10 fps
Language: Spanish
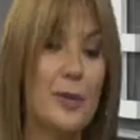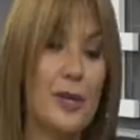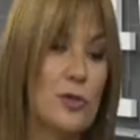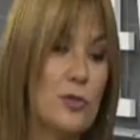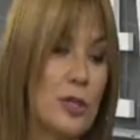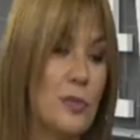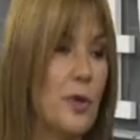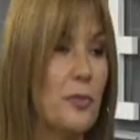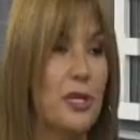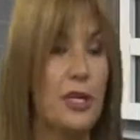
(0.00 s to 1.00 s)
consulta pueden
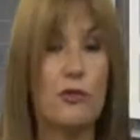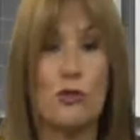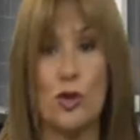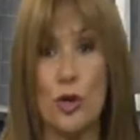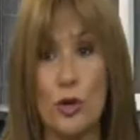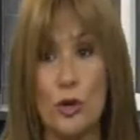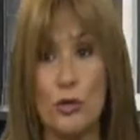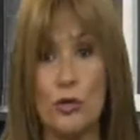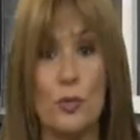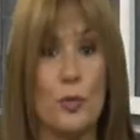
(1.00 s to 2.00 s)
venir solos
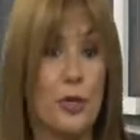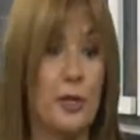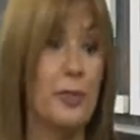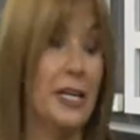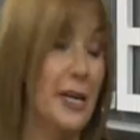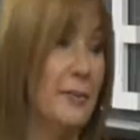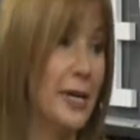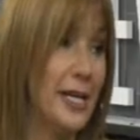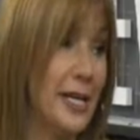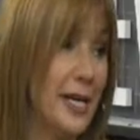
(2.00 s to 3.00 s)
o pueden venir en
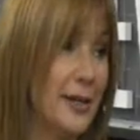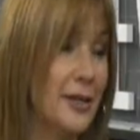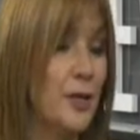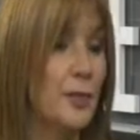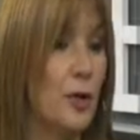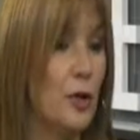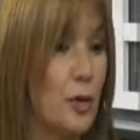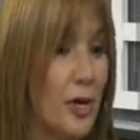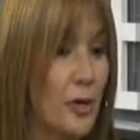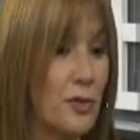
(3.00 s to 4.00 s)
pareja, pero
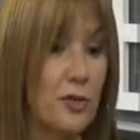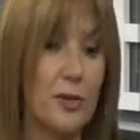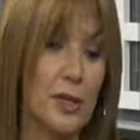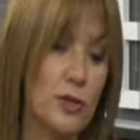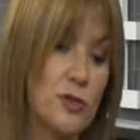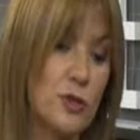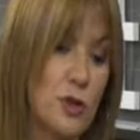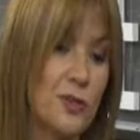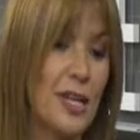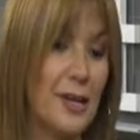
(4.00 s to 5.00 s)
luego, si vinieron
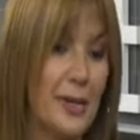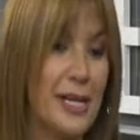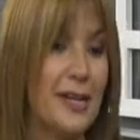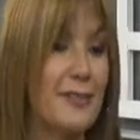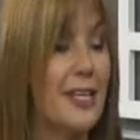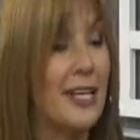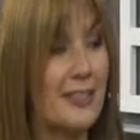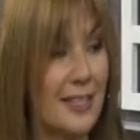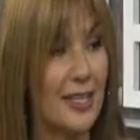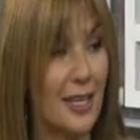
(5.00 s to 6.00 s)
solos, a la pareja se la
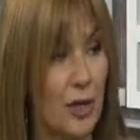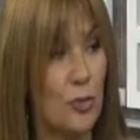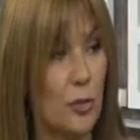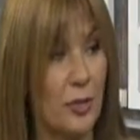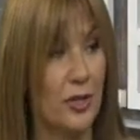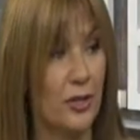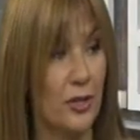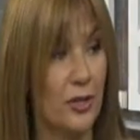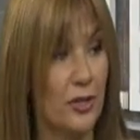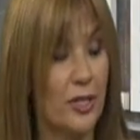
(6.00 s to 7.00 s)
cita en algún momento,
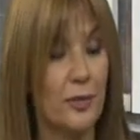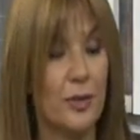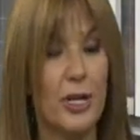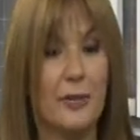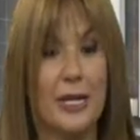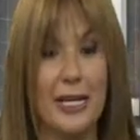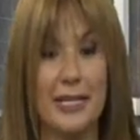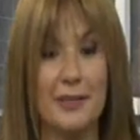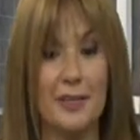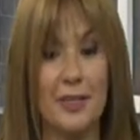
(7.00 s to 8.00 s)
porque la pareja
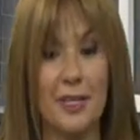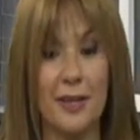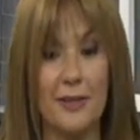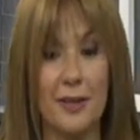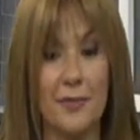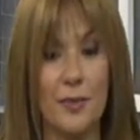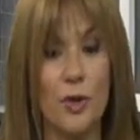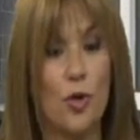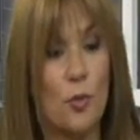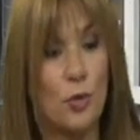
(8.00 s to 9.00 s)
debe sentirse
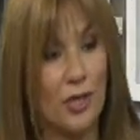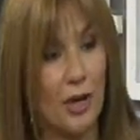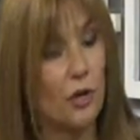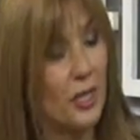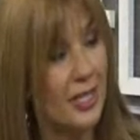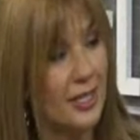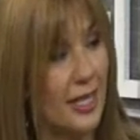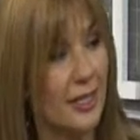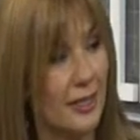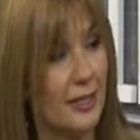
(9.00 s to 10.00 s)
coprotagonista
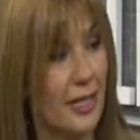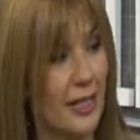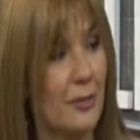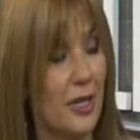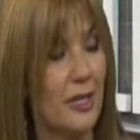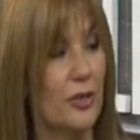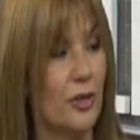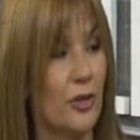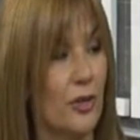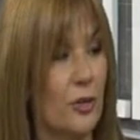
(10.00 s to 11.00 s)
de este tratamiento.
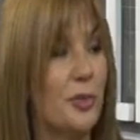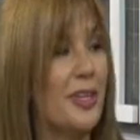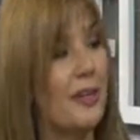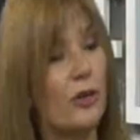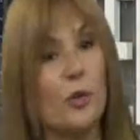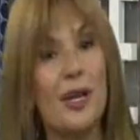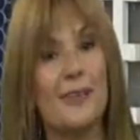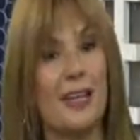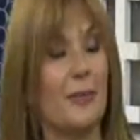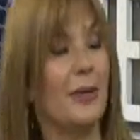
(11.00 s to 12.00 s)
No puede excluirse
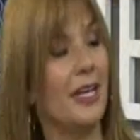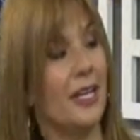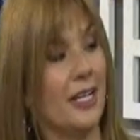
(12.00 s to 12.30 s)
a la pareja.